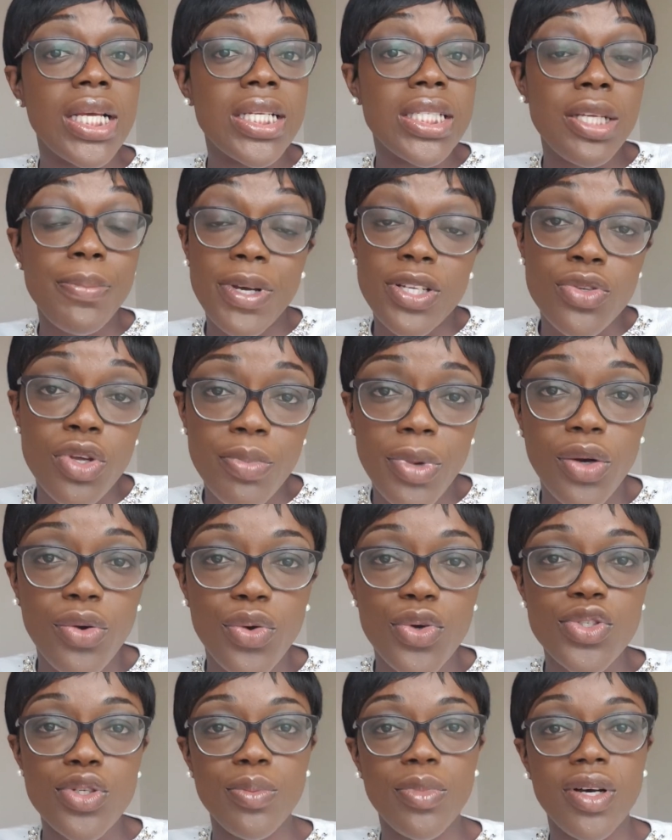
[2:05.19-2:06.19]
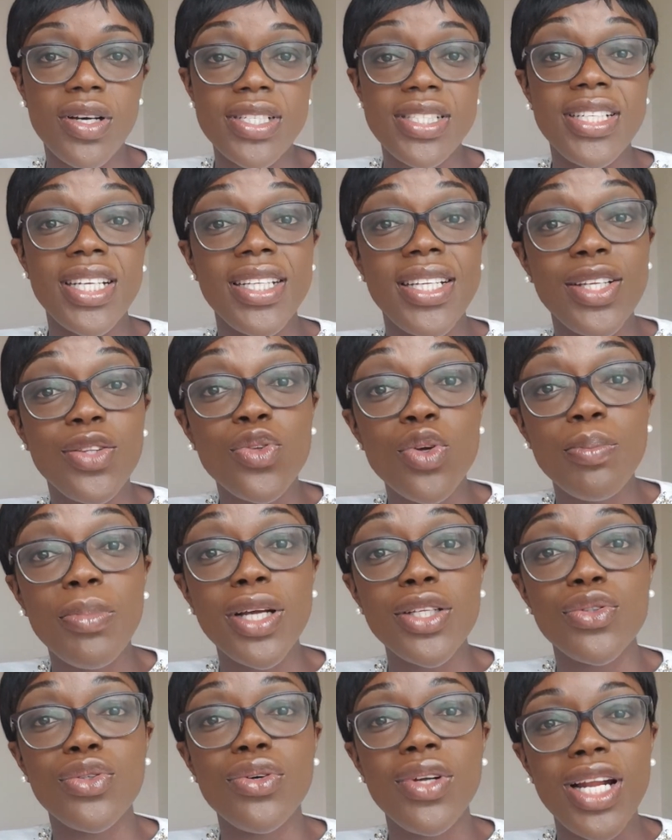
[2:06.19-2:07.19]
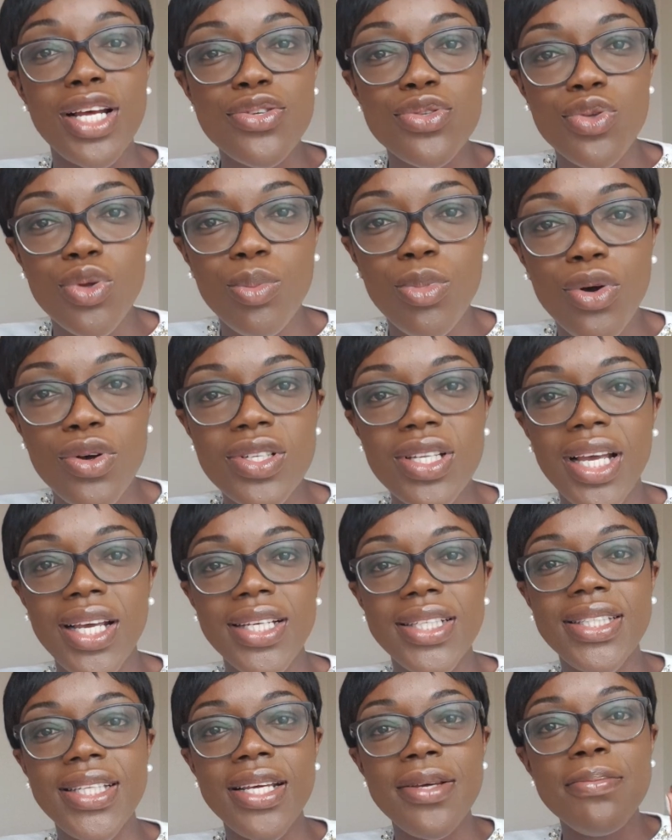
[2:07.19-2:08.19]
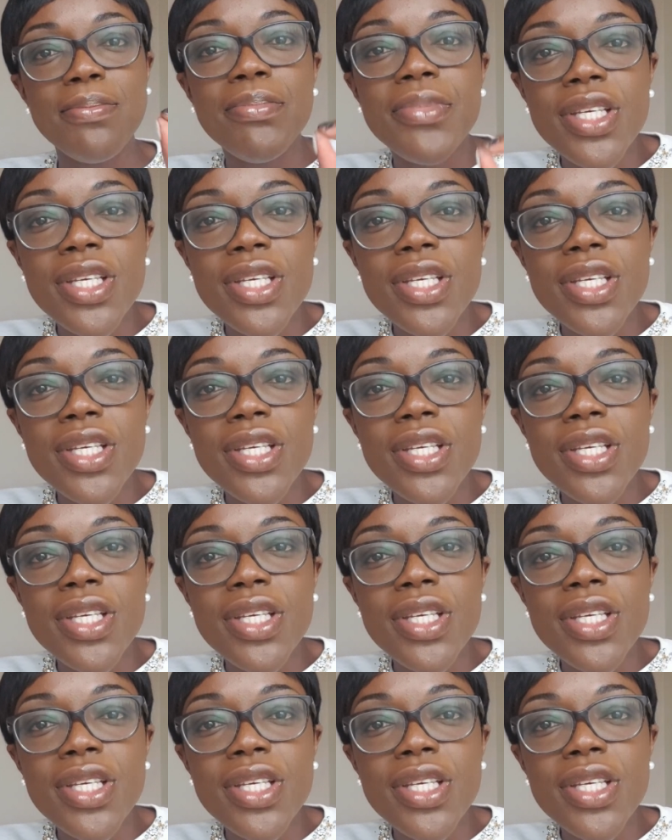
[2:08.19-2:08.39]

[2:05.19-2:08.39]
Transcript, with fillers: C'est parce que malheureusement, c'est des tomates dont la semence a été